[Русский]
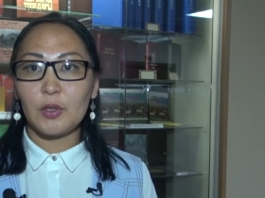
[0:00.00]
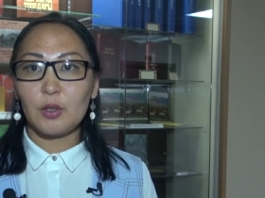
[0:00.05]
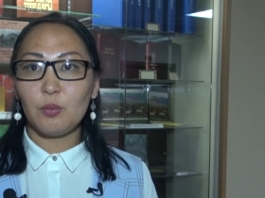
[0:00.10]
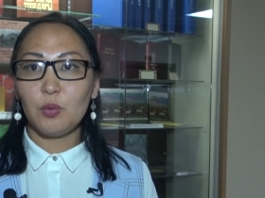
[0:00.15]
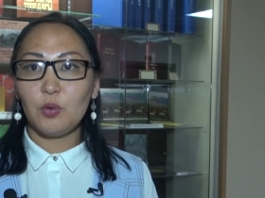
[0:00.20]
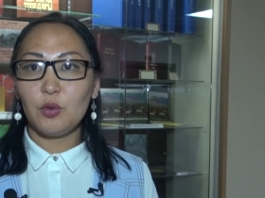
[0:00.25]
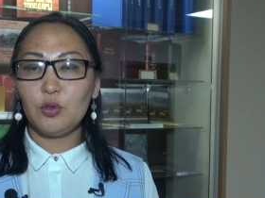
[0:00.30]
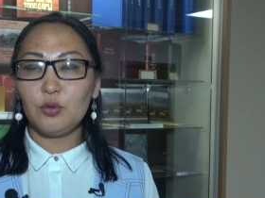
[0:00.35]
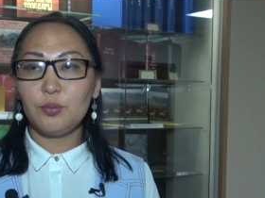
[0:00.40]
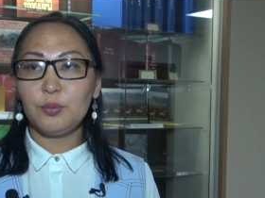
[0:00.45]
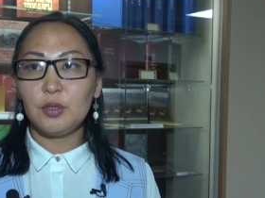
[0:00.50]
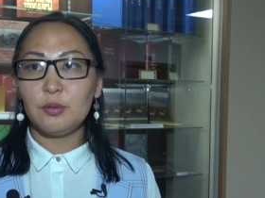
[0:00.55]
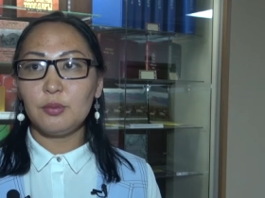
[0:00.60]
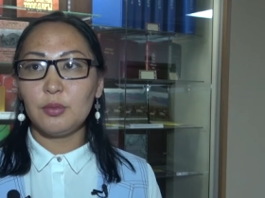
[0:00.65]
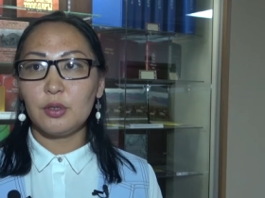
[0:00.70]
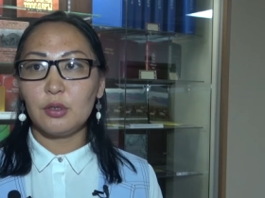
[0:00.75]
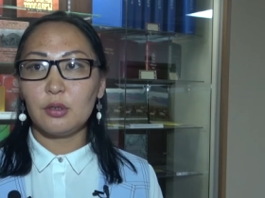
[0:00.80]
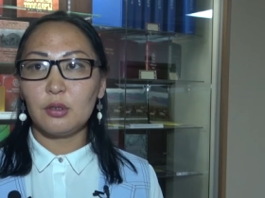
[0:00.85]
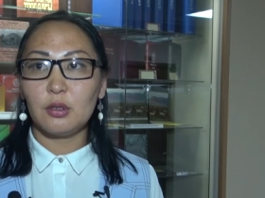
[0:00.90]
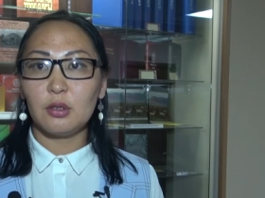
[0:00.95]
Мой
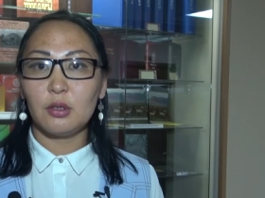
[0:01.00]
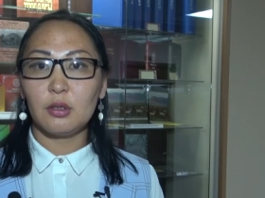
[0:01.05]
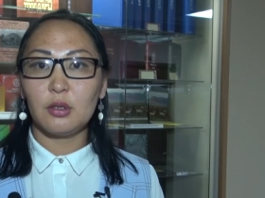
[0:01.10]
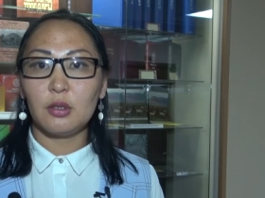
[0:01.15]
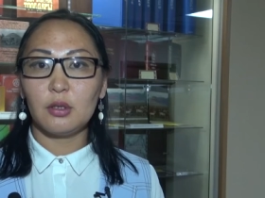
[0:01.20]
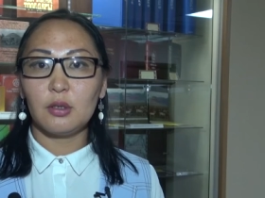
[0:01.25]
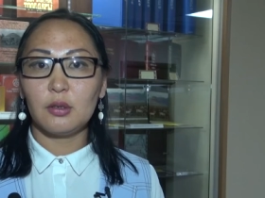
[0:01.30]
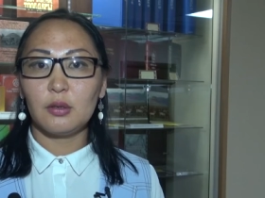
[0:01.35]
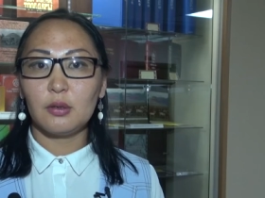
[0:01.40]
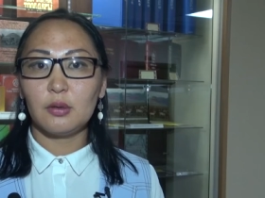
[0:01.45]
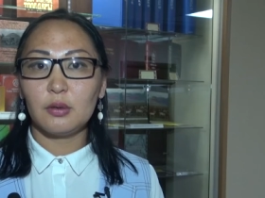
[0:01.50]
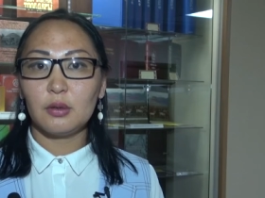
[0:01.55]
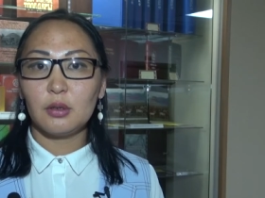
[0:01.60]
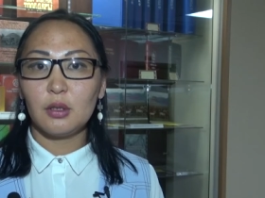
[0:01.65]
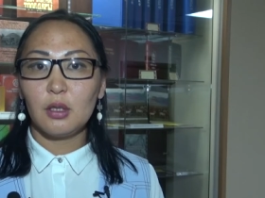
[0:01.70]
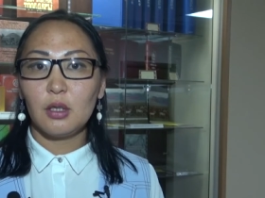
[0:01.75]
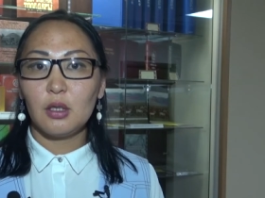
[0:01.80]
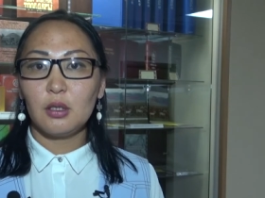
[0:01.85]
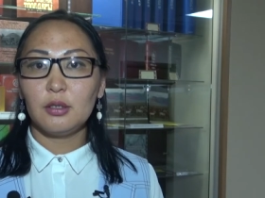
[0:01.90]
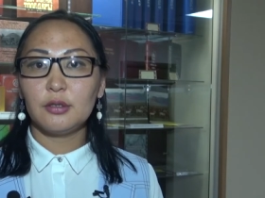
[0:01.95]
любимый э,
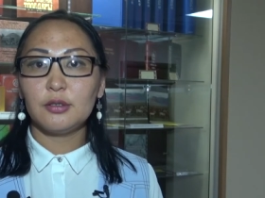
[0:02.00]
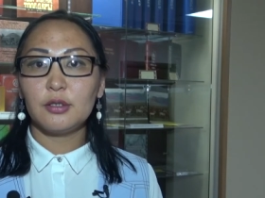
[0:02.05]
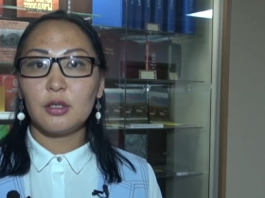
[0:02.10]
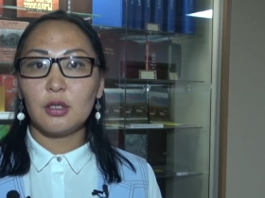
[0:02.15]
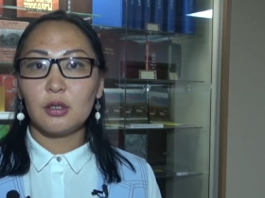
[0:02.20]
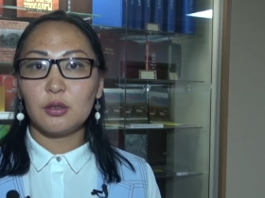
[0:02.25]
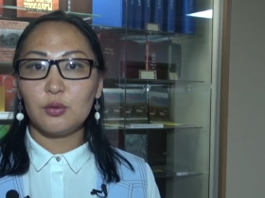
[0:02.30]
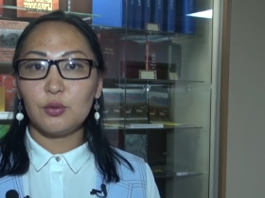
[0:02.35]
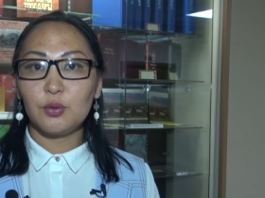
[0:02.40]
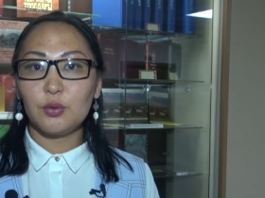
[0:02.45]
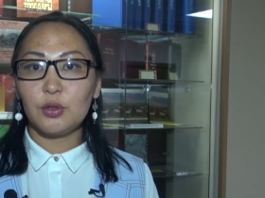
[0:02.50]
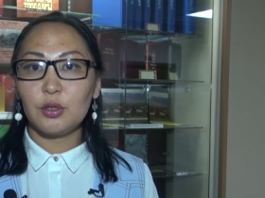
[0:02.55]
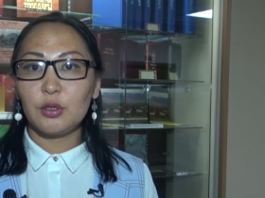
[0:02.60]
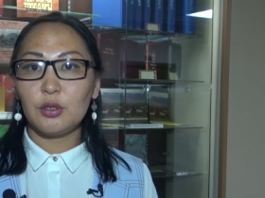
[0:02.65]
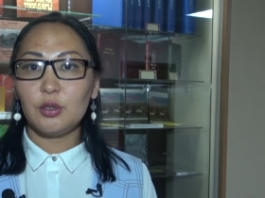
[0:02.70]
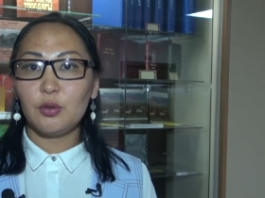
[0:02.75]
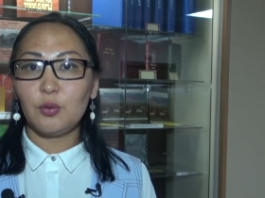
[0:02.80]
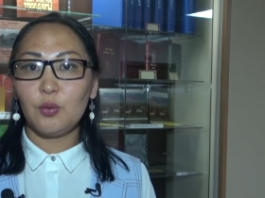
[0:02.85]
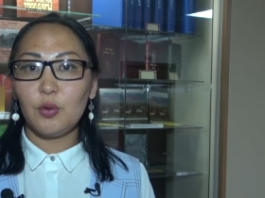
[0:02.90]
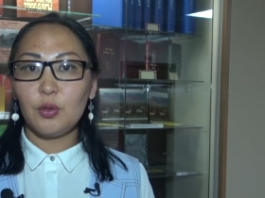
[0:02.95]
литературный
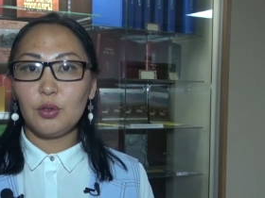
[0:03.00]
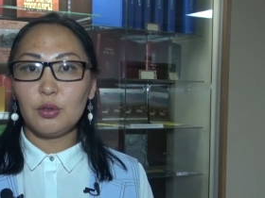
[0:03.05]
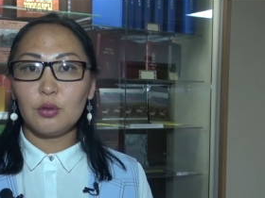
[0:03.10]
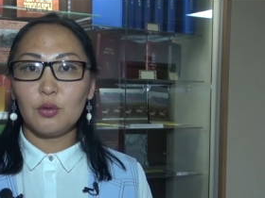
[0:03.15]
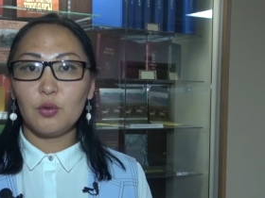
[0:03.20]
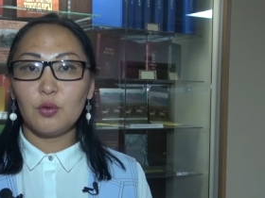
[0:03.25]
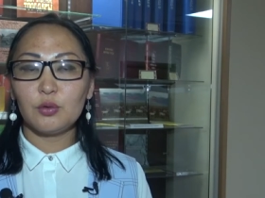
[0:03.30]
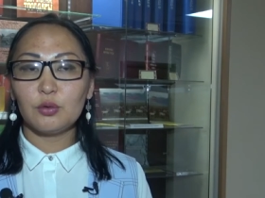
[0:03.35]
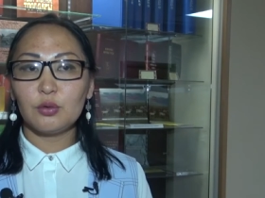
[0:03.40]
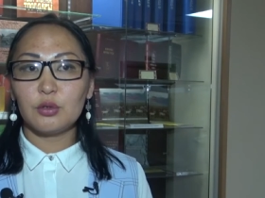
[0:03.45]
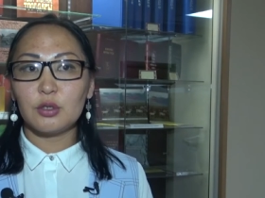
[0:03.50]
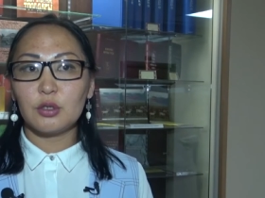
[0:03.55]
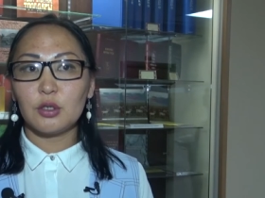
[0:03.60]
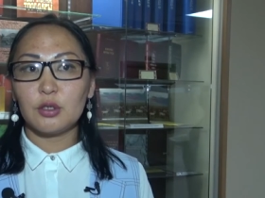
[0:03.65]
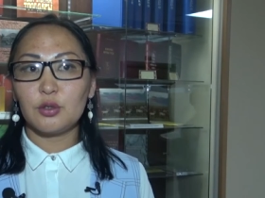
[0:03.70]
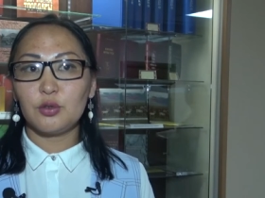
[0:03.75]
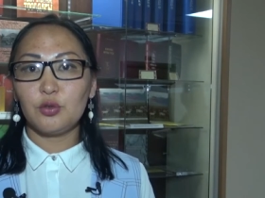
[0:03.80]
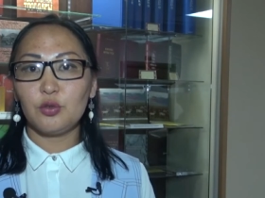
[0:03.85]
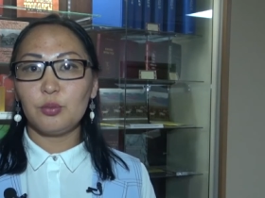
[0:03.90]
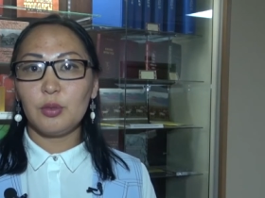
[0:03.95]
герой, конкурс
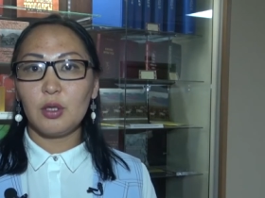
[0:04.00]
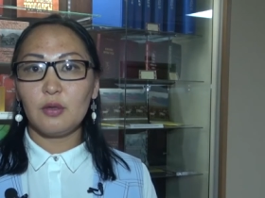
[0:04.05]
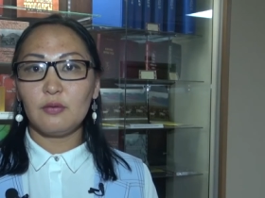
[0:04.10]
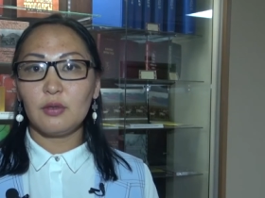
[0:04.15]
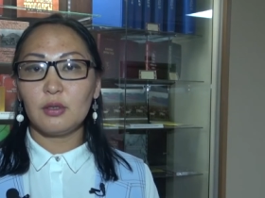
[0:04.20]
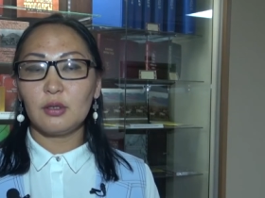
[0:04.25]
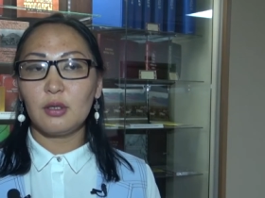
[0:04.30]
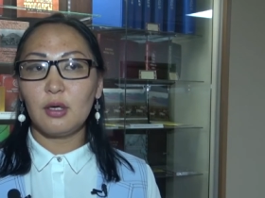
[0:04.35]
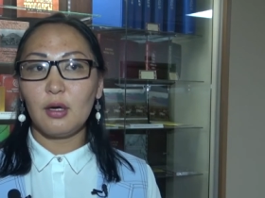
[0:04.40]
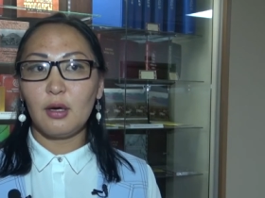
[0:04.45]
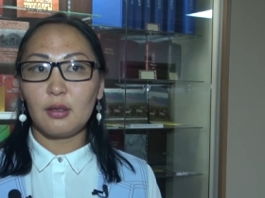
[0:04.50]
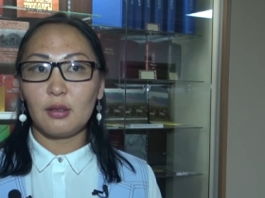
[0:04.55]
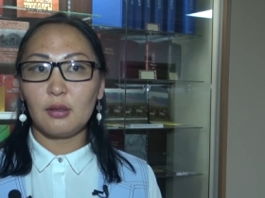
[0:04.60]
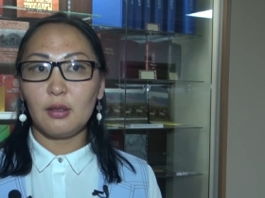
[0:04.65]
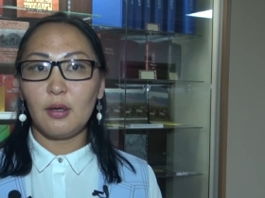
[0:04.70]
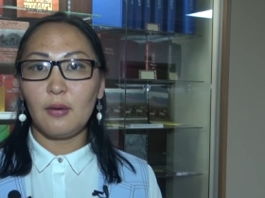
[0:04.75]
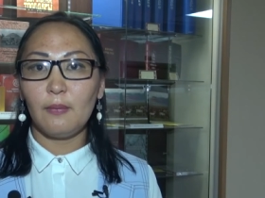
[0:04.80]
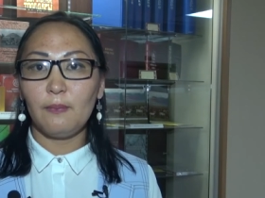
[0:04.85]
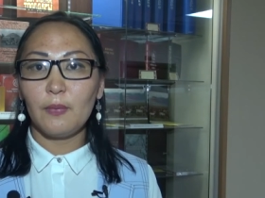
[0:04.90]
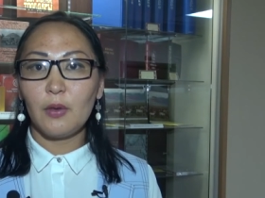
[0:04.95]
костюма
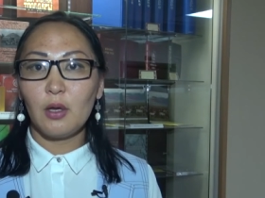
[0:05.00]
авангарда.